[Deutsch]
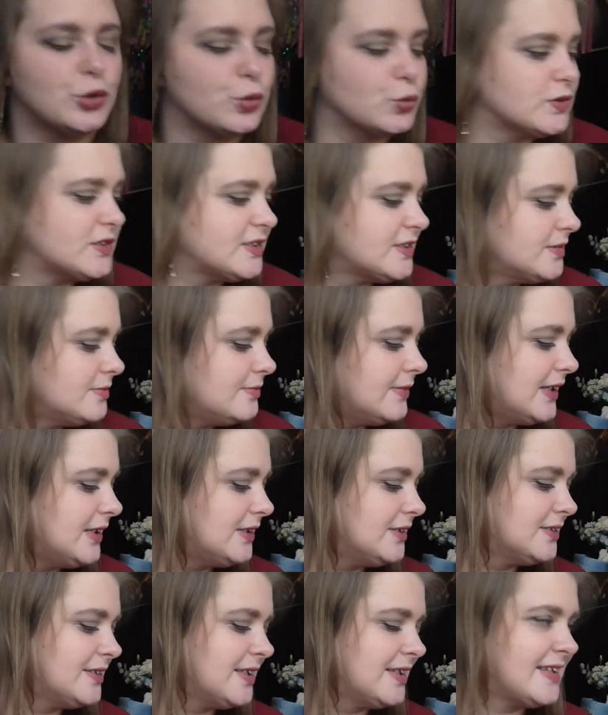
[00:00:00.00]
benutzen,
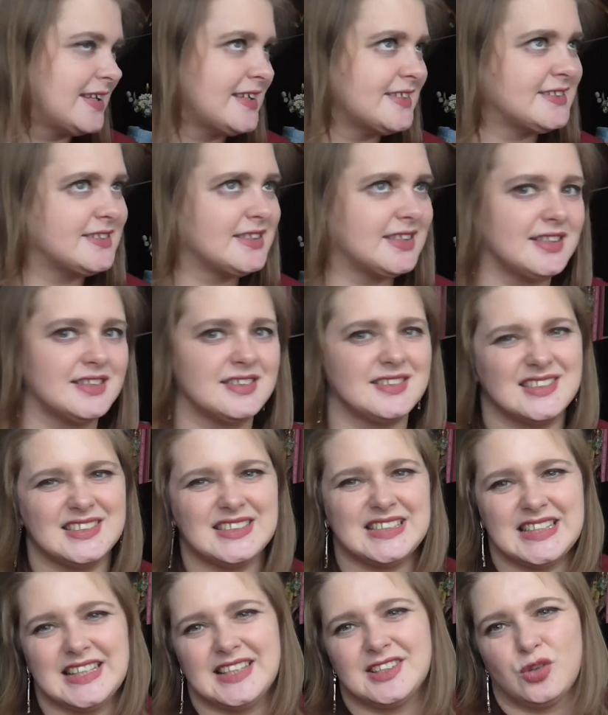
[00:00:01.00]
weil der Tester, die
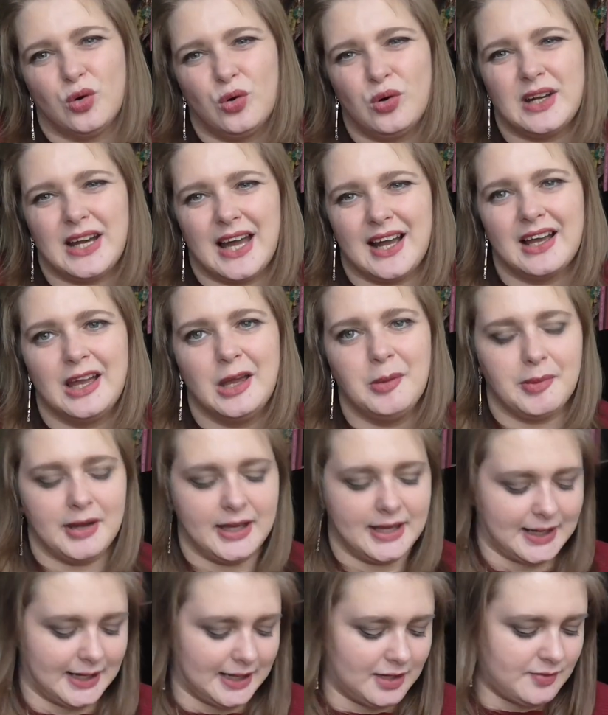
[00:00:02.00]
sind ja doch lange im
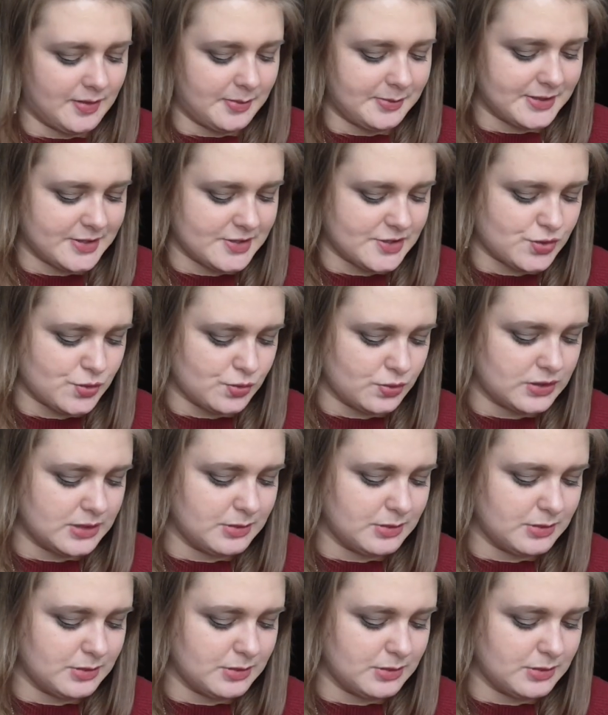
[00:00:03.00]
Regal, wenn man das so